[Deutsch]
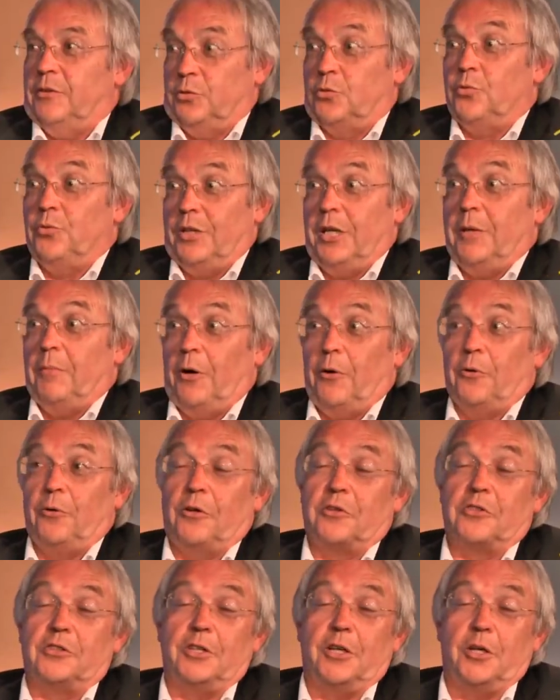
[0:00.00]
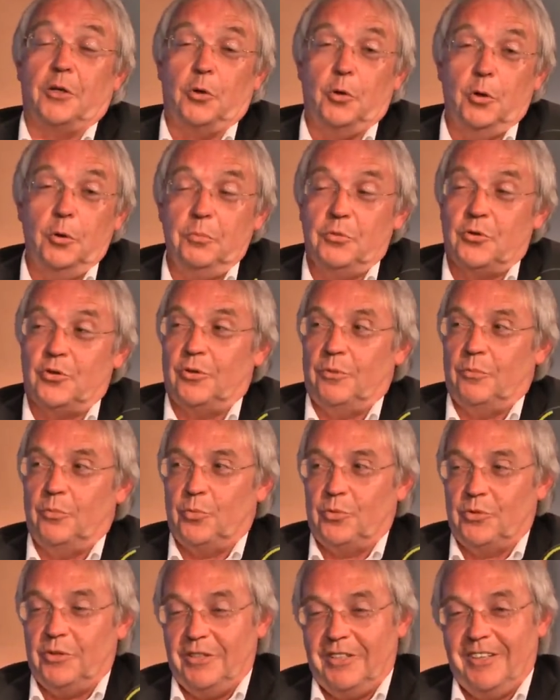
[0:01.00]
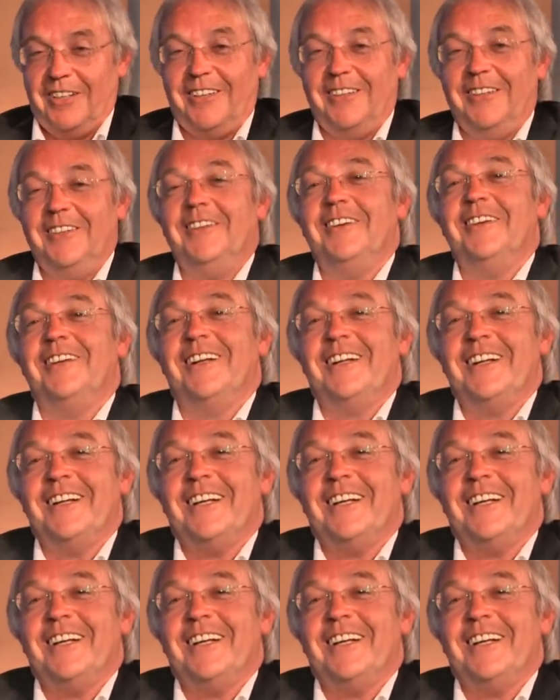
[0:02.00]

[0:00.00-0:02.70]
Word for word: zudem auch noch sehr hübsche Musikerinnen.